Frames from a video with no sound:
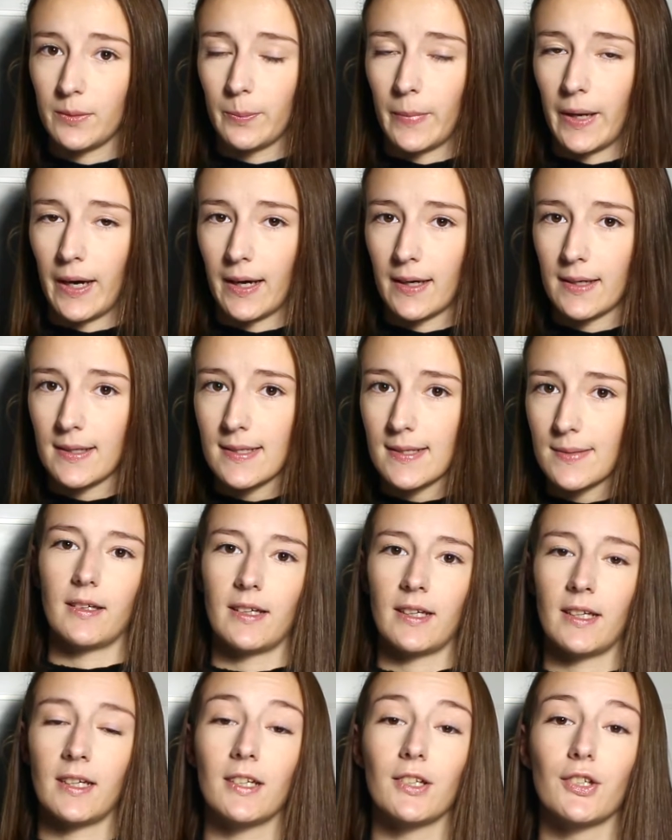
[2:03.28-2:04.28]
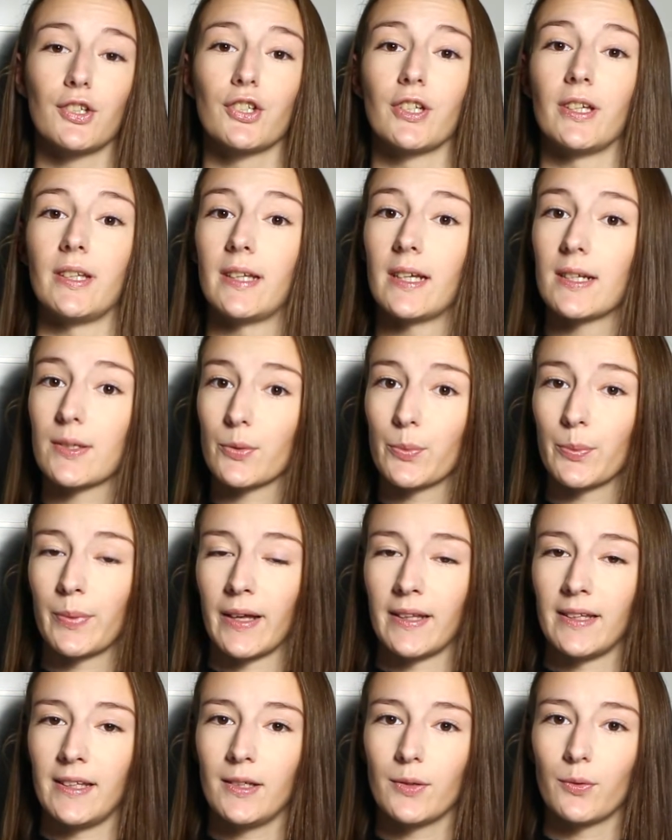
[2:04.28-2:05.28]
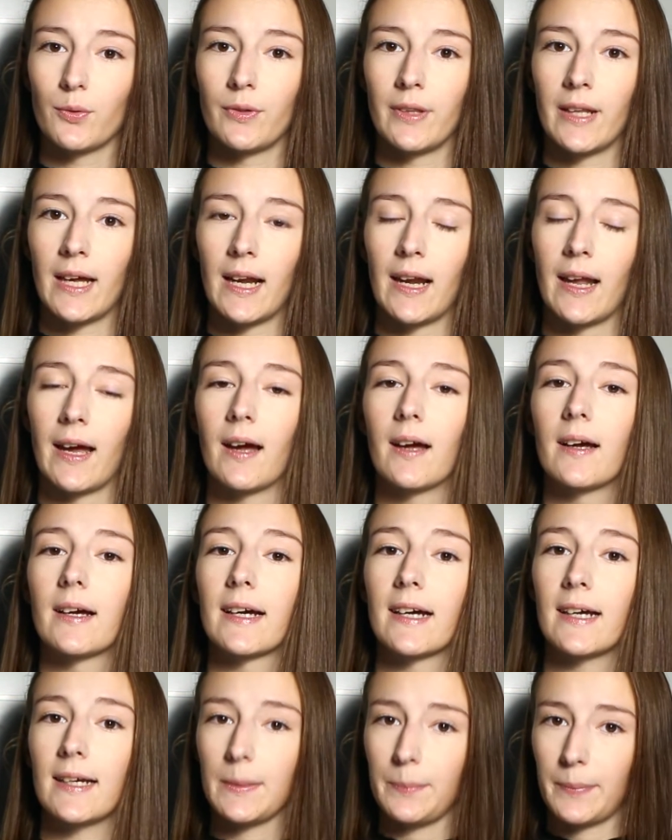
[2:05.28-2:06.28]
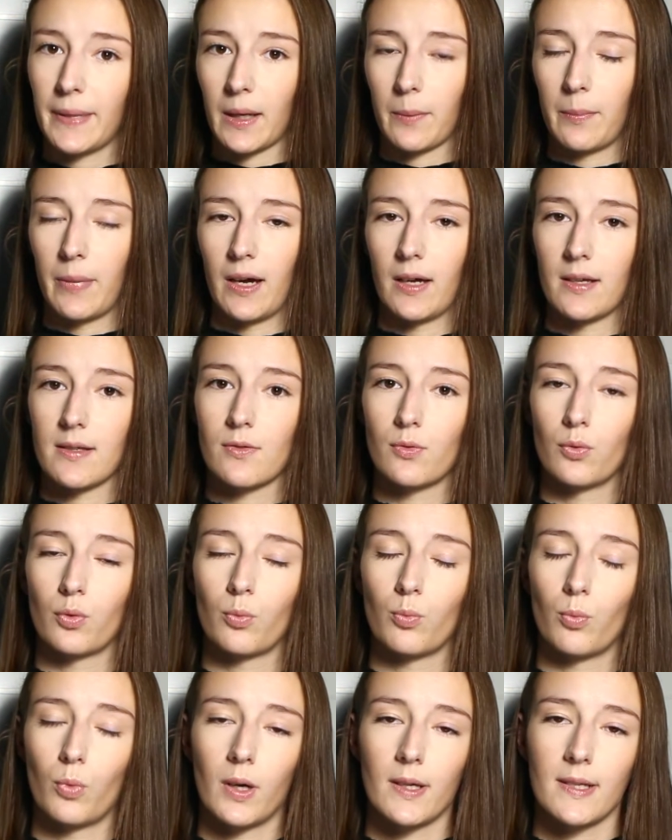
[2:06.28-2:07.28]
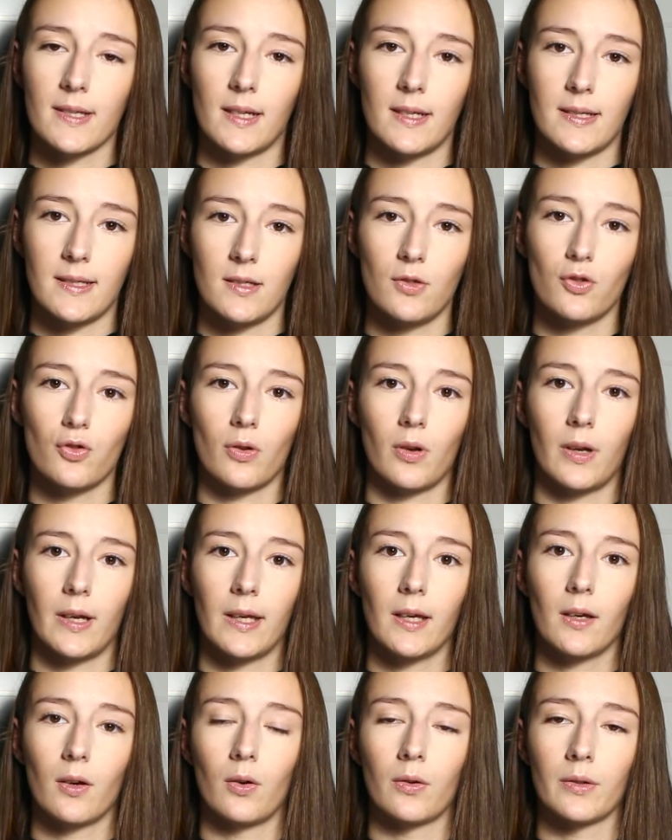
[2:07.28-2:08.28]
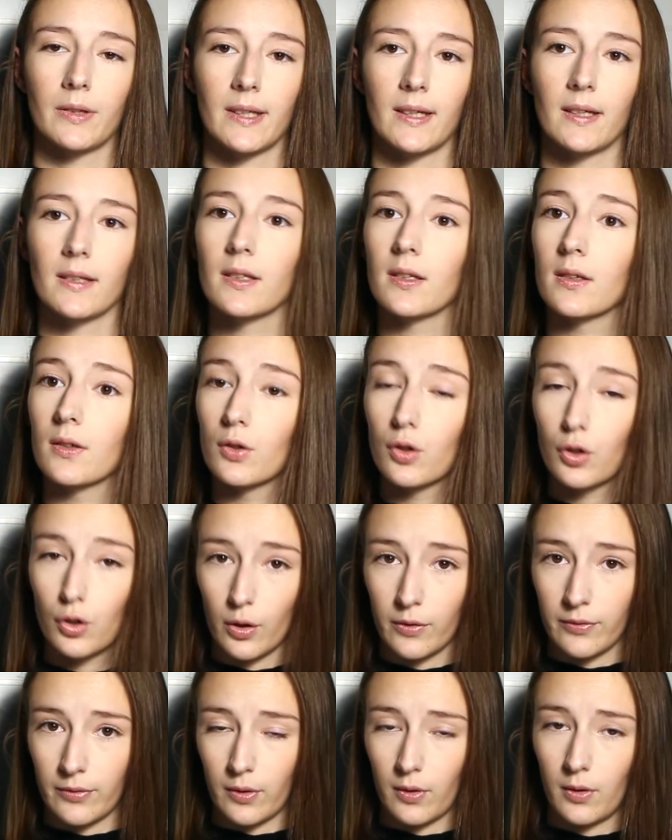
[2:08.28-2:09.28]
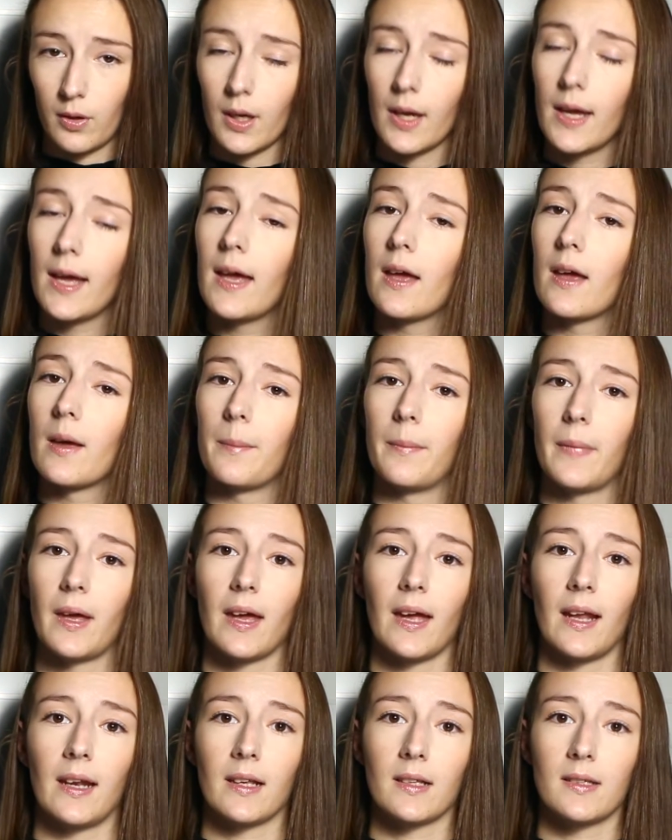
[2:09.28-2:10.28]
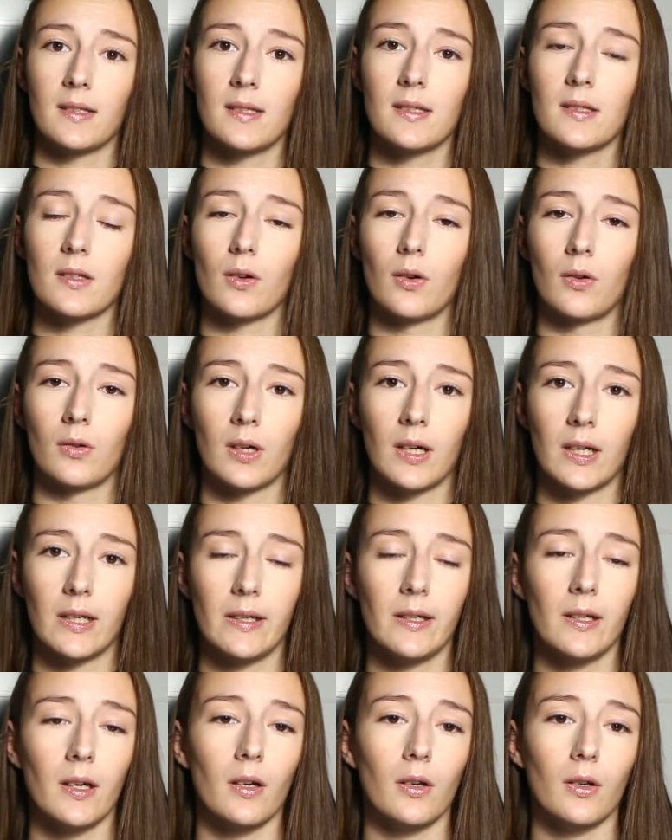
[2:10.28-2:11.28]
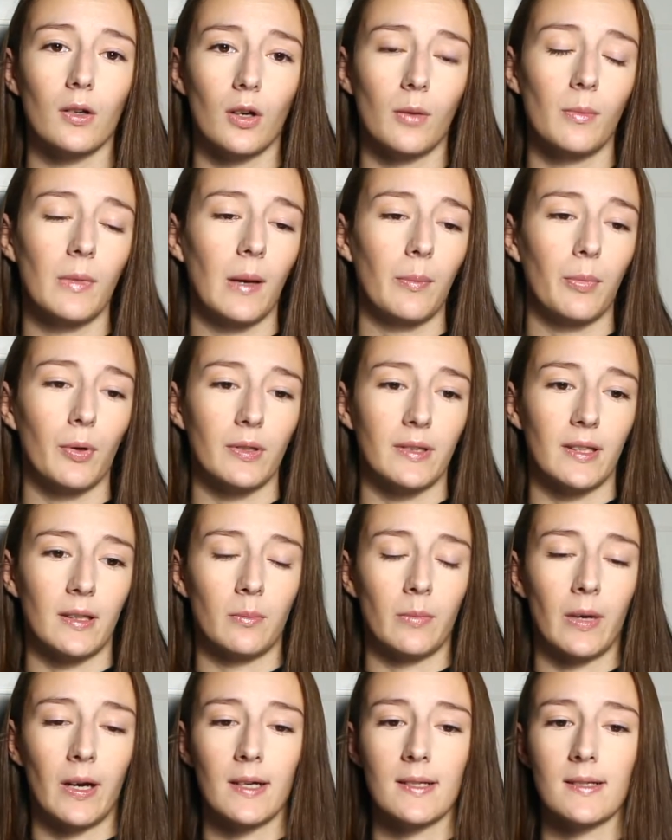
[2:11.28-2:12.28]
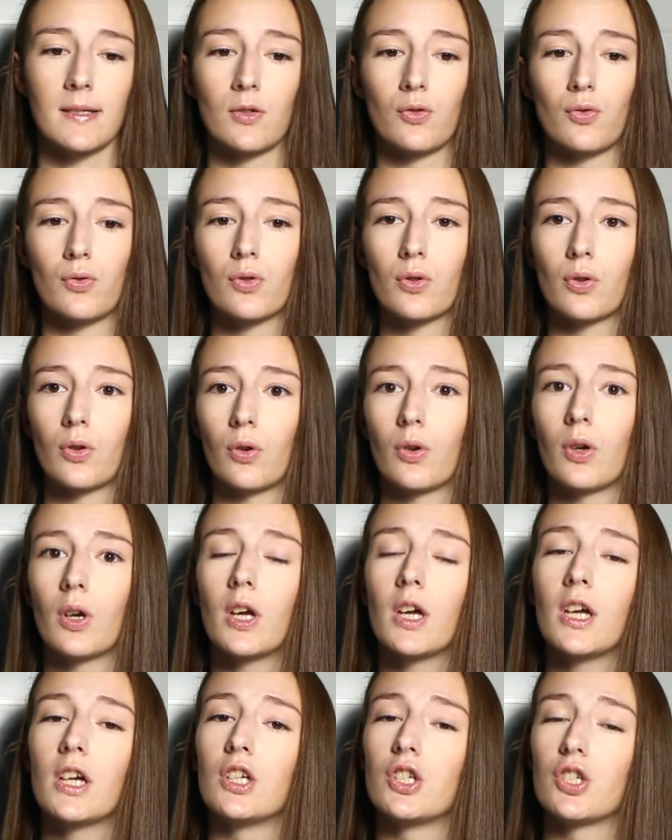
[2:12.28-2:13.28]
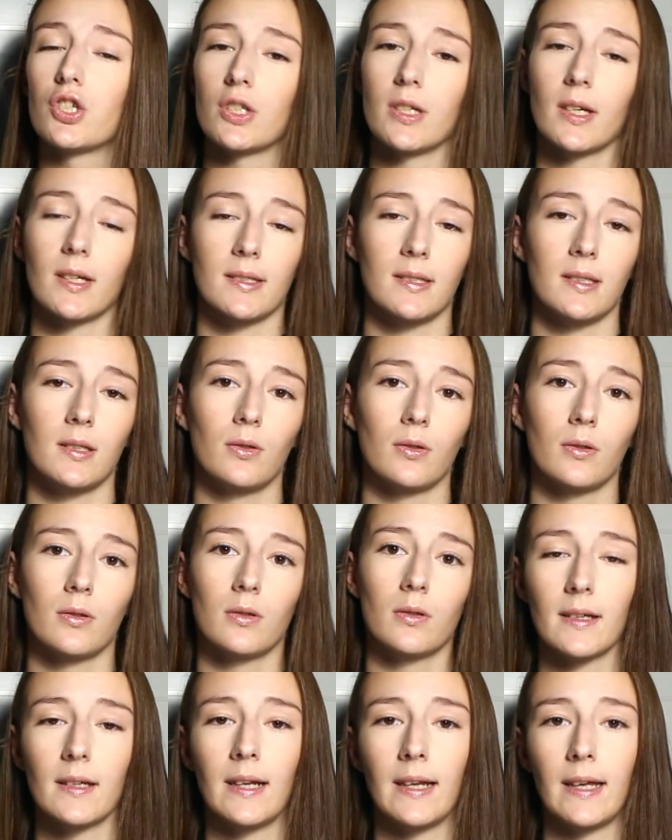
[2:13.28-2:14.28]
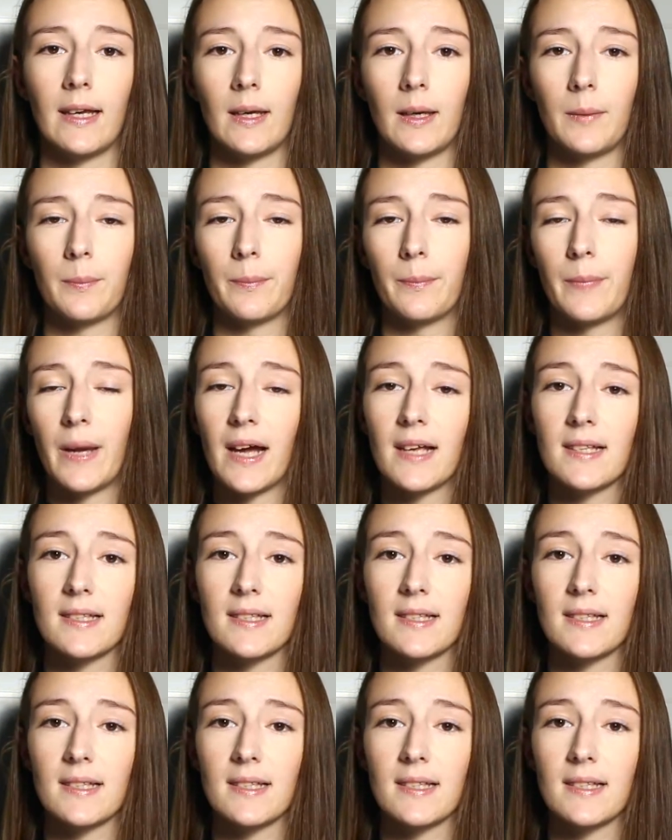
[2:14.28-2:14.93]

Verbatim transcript: base et chez Nelson Company on a la Repair base. Donc moi celle-ci je l'ai en teinte cover mais elle existe en clear comme la protéine base, c'est juste que chez Indigo. Les bases